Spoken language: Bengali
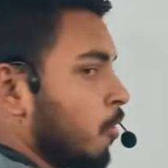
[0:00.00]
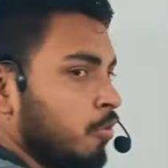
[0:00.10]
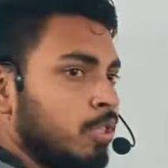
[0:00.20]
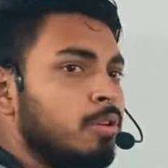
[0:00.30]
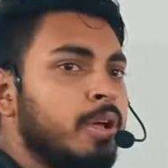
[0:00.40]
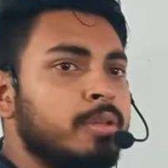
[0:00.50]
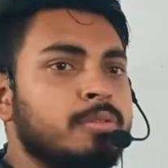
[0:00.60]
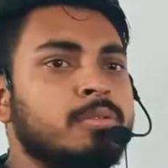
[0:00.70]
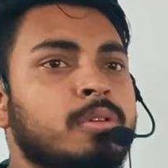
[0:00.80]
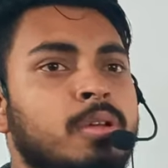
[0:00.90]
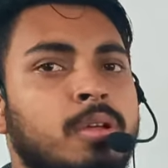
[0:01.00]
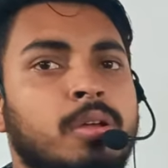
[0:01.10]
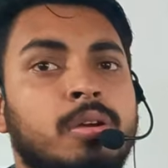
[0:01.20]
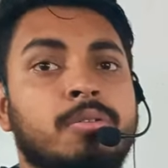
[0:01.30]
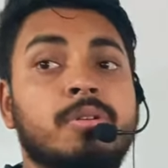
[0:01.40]
পড়ো তো কি হয়
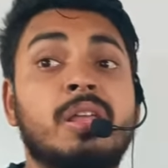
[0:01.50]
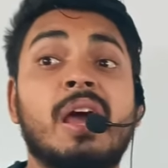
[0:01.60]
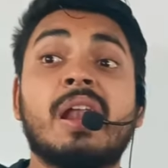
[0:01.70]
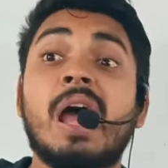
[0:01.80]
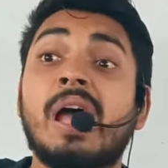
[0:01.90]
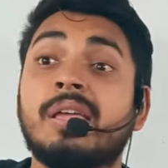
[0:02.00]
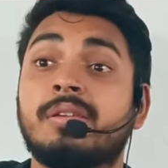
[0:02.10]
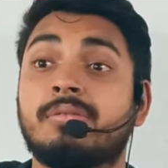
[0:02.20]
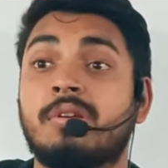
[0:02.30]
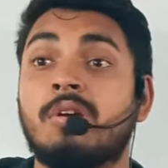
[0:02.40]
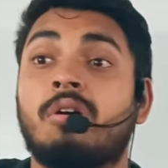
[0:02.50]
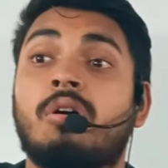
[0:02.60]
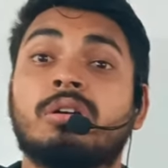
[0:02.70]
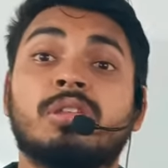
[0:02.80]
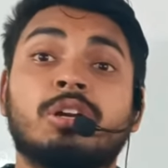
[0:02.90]
ক্রিয়া নাই
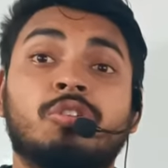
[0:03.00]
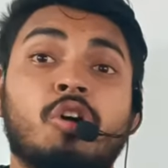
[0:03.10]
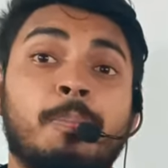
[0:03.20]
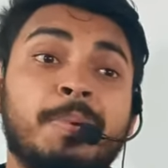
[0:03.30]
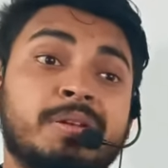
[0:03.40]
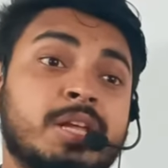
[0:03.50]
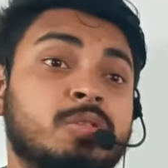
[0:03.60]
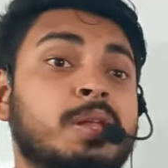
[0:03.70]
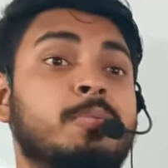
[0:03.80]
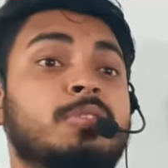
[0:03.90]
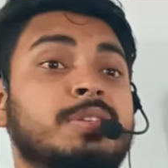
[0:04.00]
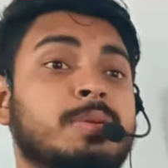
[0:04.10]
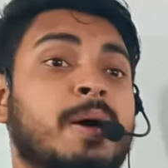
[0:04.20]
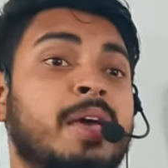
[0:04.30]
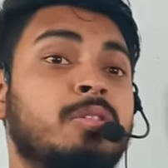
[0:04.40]
অর্থাৎ টপিকটাই তোমার বলতেছে
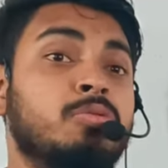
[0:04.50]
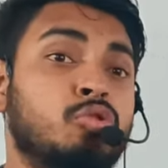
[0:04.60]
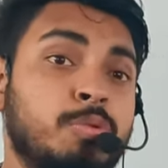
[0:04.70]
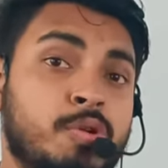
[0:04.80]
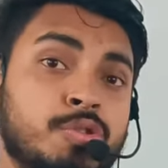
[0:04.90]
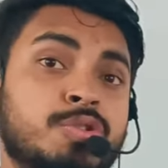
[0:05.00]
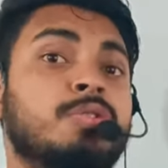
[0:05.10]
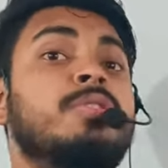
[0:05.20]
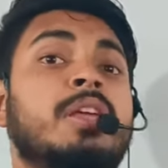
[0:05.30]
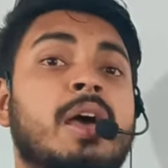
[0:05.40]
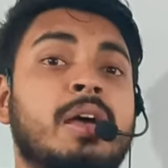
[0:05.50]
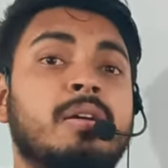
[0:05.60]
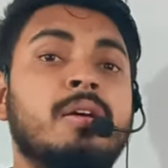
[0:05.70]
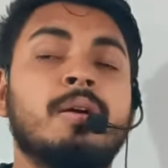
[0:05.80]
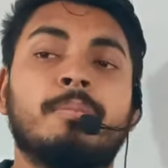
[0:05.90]
ভাই তুমি খুঁজেছো ক্রিয়া
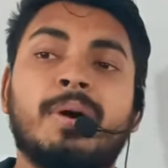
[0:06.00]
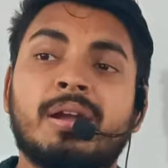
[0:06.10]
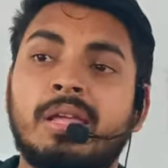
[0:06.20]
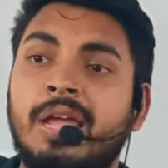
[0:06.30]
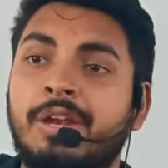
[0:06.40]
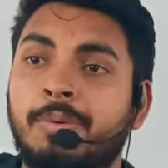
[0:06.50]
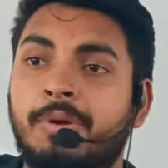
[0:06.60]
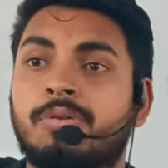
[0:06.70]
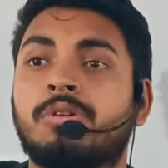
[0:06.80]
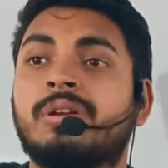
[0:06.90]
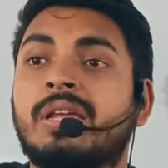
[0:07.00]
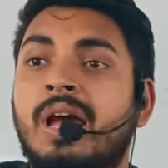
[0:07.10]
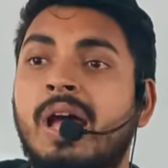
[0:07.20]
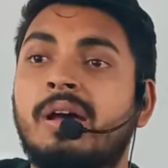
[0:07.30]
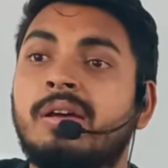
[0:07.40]
বাট এই টপিক কোনো
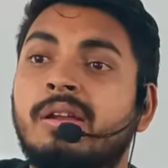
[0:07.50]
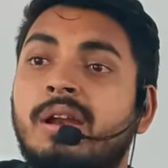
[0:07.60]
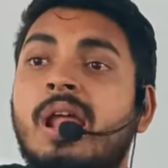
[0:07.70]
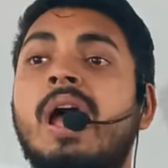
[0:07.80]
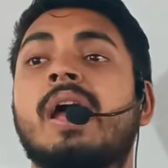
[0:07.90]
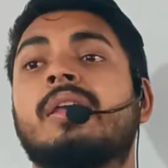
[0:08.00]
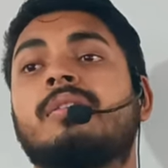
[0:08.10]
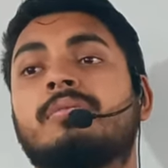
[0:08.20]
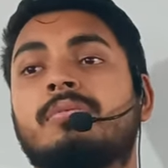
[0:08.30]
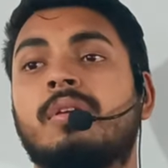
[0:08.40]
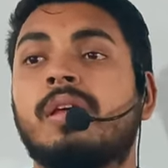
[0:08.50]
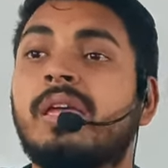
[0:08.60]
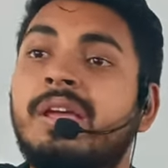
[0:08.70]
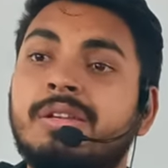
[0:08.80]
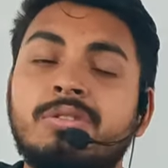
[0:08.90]
ক্রিয়া নাই
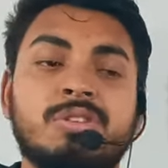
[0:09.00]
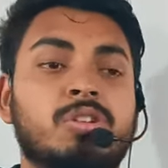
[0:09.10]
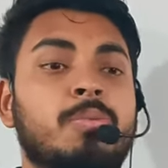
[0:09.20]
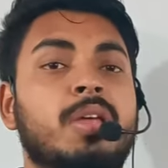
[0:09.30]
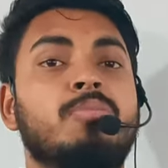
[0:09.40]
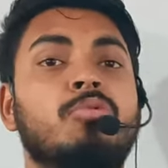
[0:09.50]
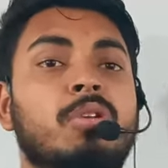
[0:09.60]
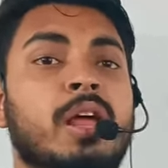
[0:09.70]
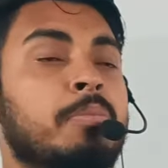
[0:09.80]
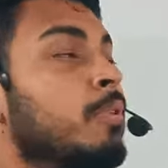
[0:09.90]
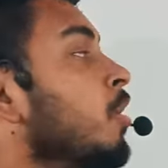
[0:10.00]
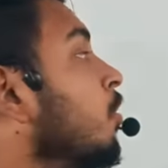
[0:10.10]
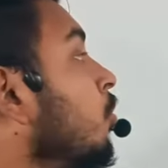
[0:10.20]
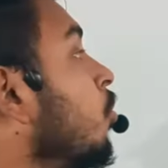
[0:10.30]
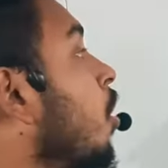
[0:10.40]
এটাই হচ্ছে টপিকের মূল নাম
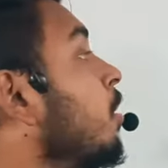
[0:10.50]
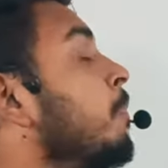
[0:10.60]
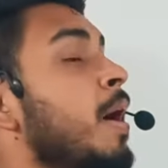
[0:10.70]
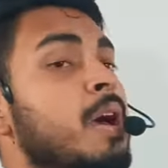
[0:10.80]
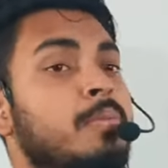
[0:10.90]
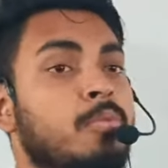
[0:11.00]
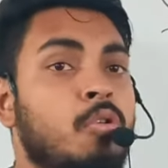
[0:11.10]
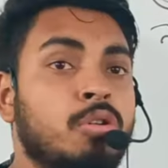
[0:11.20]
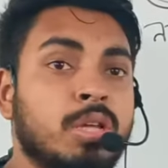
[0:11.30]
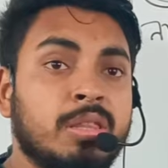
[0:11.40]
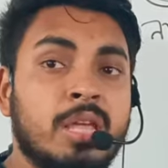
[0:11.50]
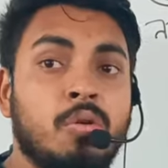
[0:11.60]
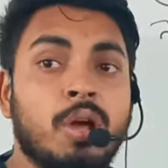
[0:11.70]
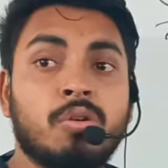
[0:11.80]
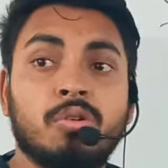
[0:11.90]
নন ভার অর্থাৎ
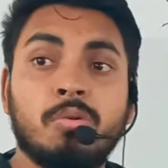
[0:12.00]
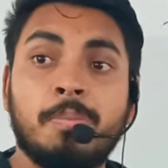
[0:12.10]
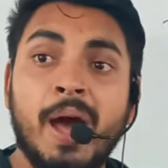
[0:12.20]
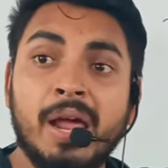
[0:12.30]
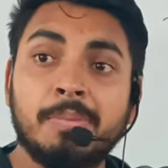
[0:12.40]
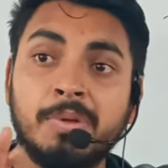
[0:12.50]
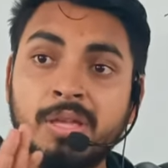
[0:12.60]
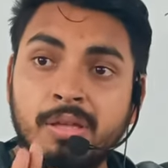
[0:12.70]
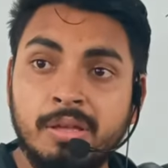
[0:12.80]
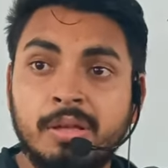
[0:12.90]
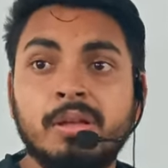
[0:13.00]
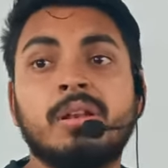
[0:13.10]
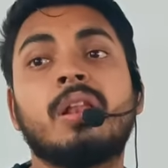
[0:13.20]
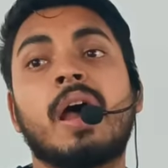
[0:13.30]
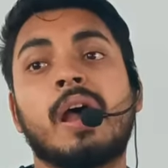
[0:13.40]
এগুলা কোনো ভার্বই
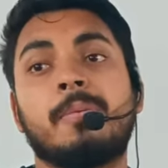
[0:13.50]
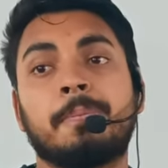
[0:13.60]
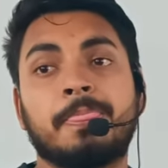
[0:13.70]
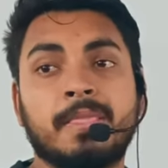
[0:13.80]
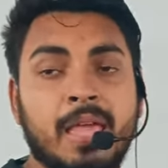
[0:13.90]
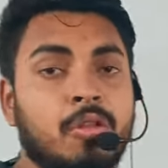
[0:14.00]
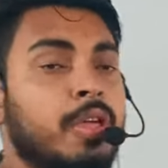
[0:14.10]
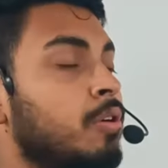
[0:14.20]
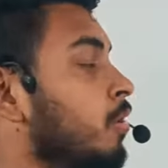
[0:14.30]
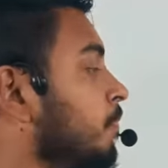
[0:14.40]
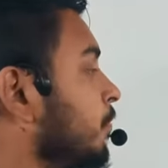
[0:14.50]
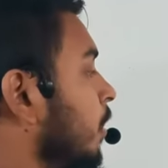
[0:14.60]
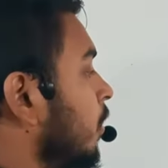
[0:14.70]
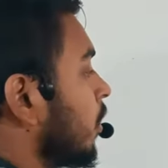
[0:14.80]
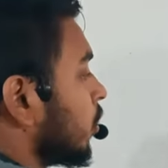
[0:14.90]
না কেন দেখো
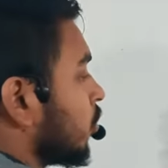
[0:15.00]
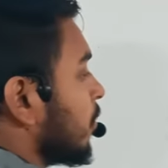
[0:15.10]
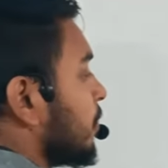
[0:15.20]
তুমি